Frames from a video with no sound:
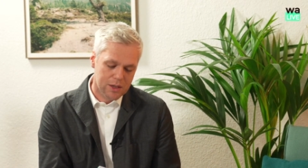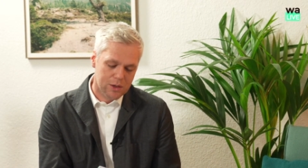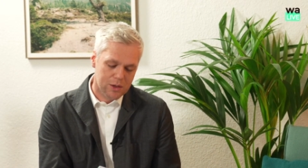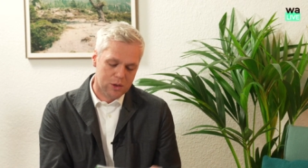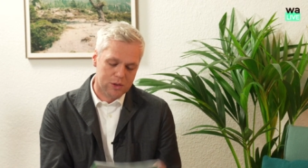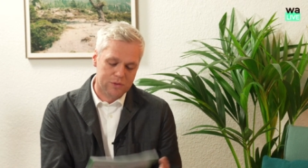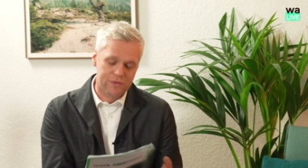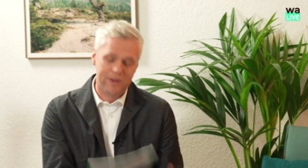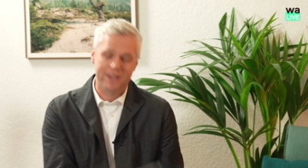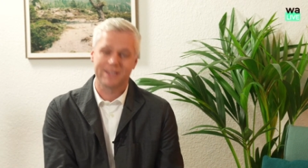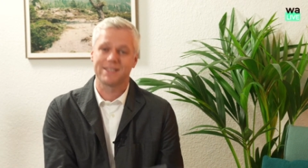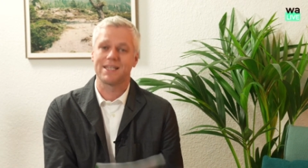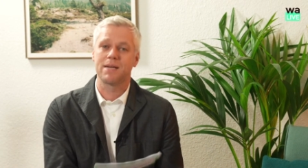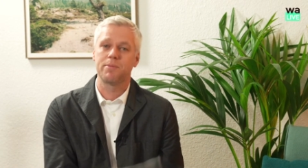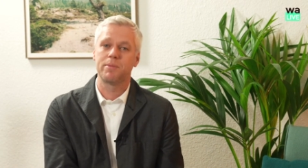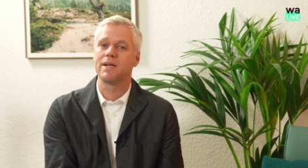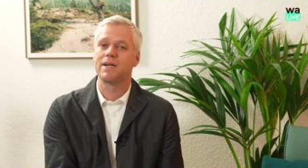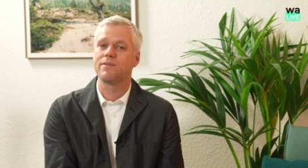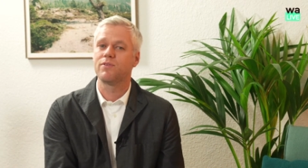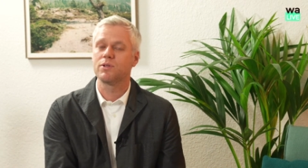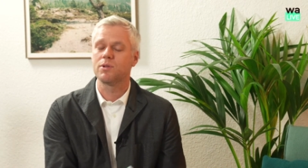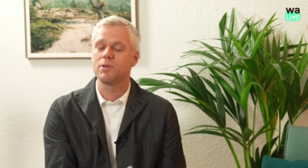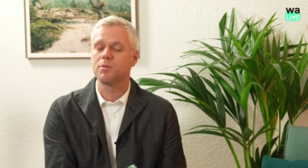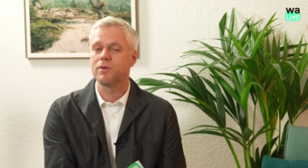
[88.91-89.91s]
Und was kann man
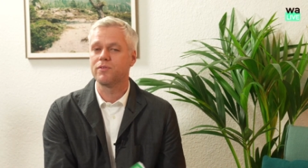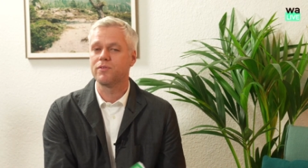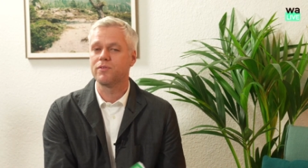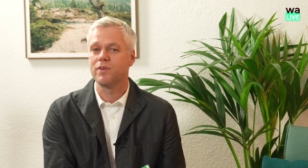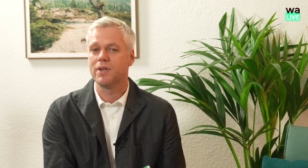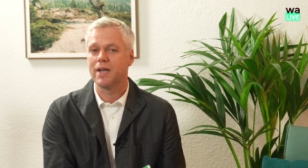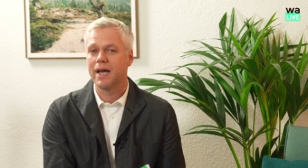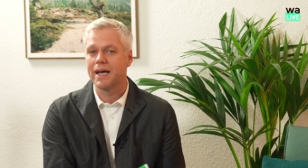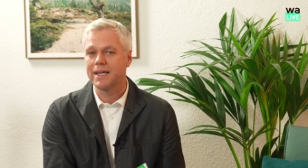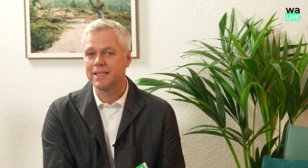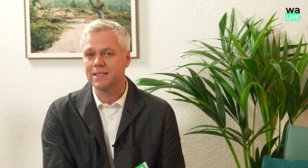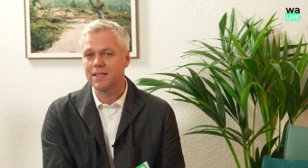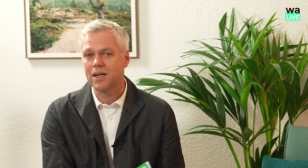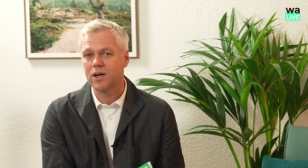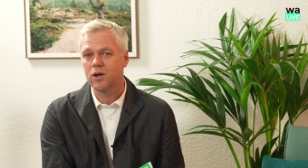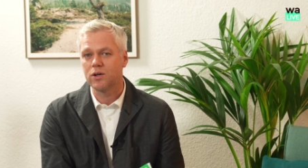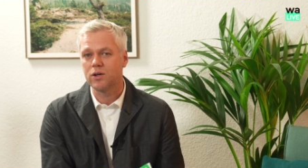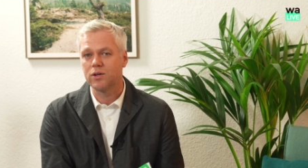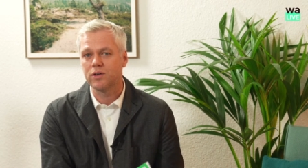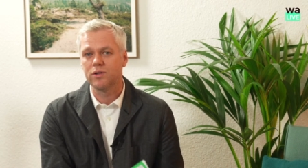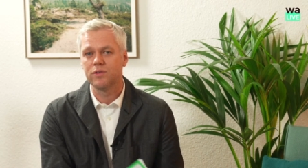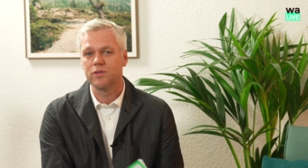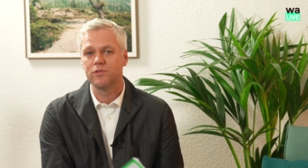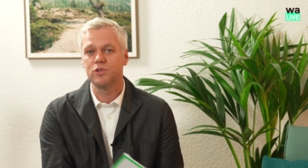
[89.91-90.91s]
davon aber vielleicht
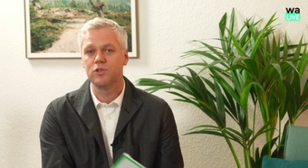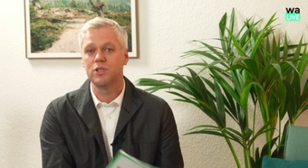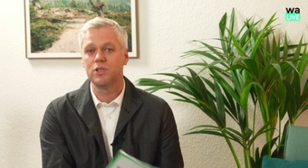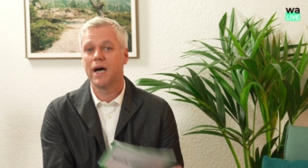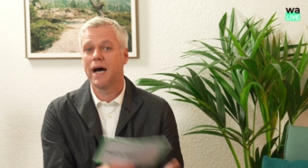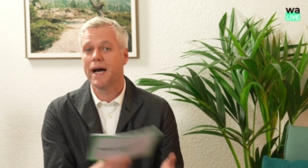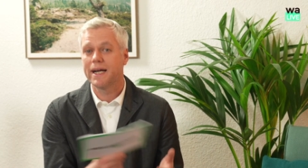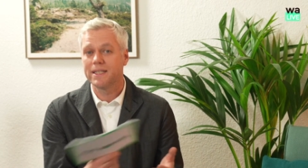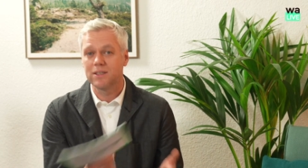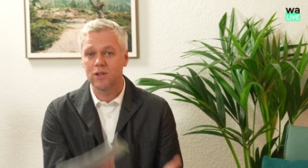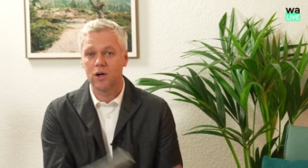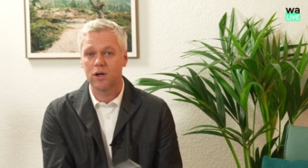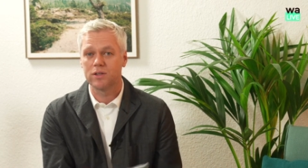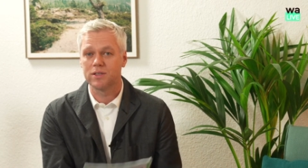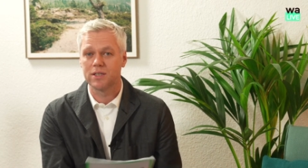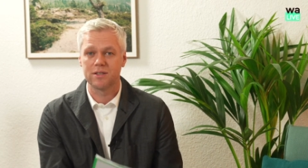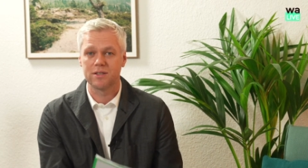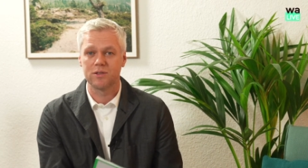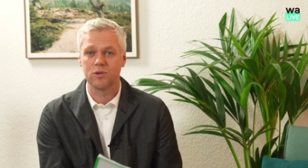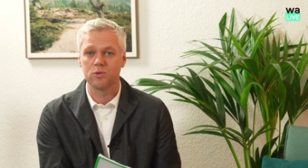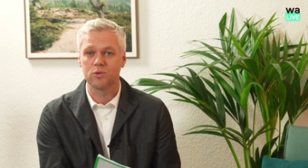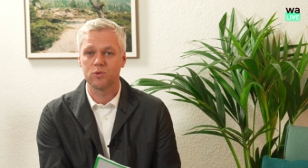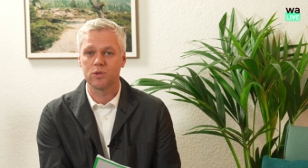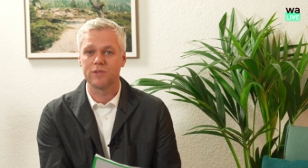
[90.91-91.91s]
auch für die eigene
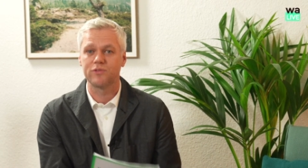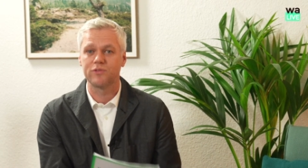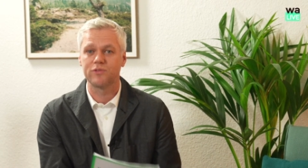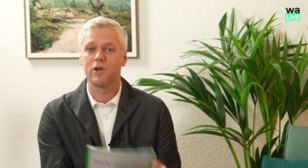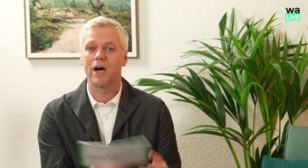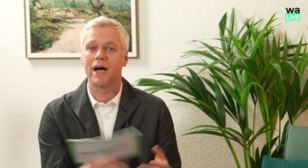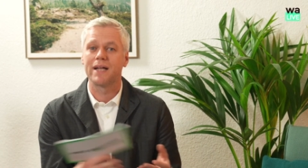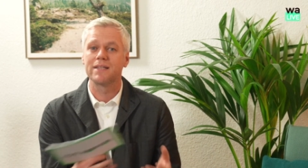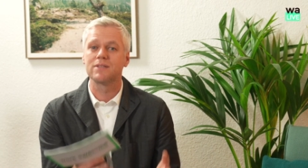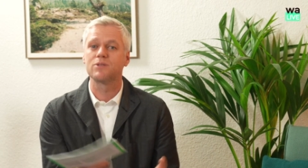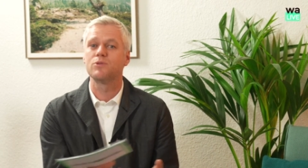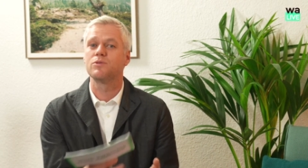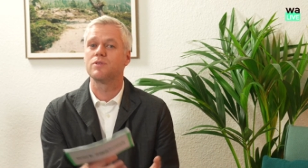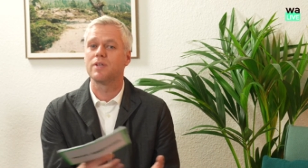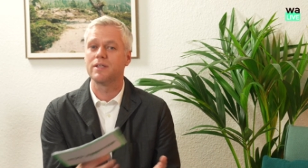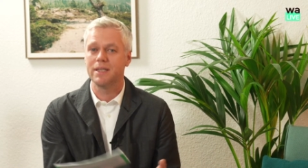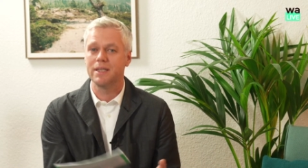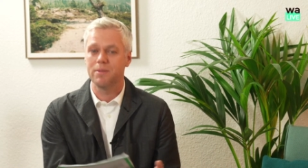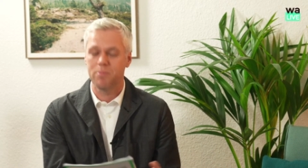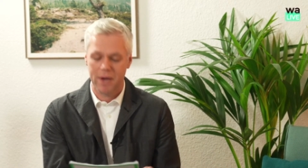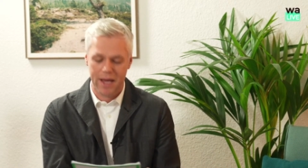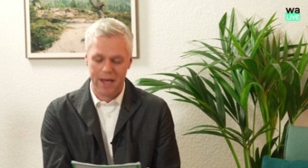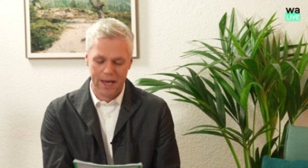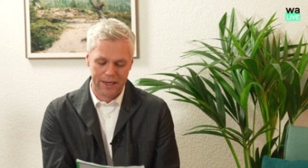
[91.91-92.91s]
Organisation oder für andere
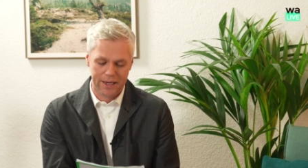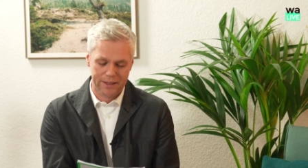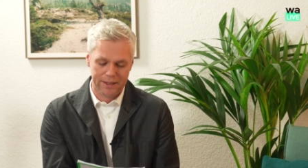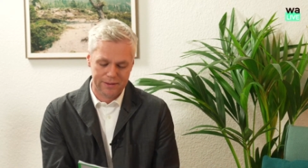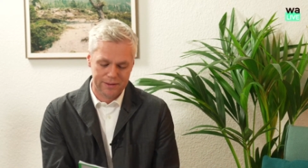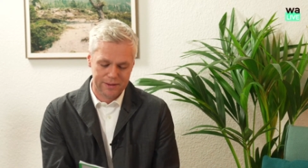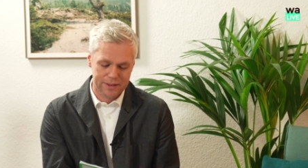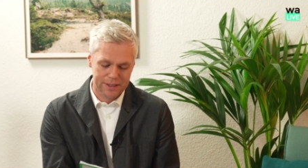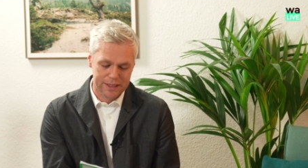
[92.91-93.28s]
Unternehmen lernen?